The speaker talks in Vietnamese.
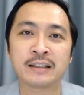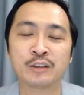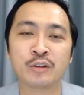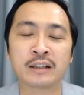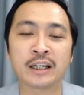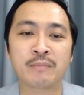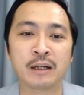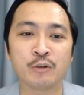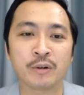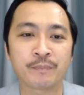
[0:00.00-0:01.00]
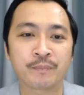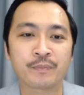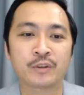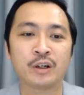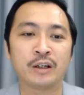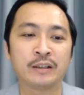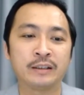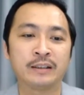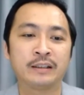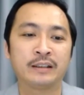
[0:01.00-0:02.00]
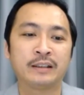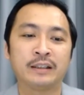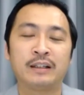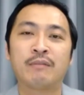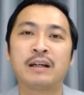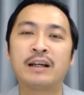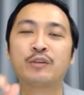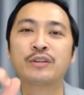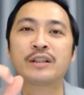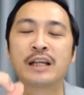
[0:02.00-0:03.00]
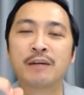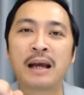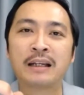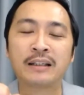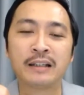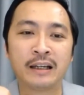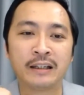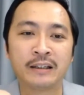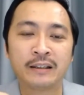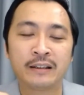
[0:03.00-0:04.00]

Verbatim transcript: Đấy, tôi khẳng định bạn luôn. Rồi. Và đây tôi chia sẻ với bạn là như này,